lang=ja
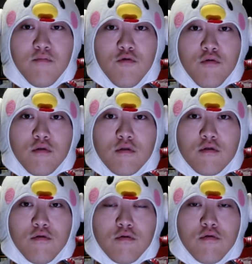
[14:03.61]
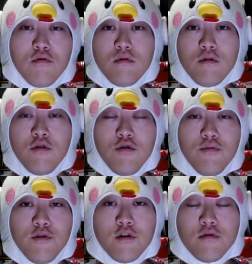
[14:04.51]
も相当給料
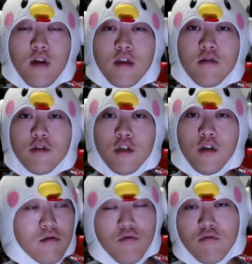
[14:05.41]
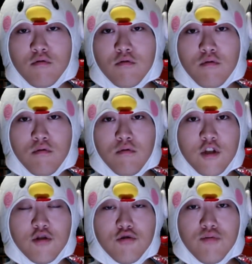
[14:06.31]
も低くなってるし、どんどん
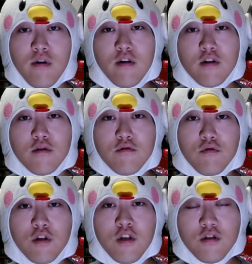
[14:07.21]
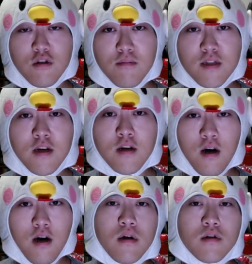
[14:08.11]
自由奪われてるの気づきません
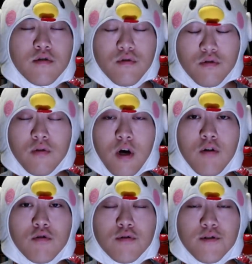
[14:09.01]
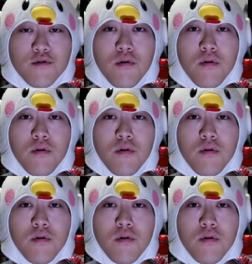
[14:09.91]
かそろそろ解放しましょ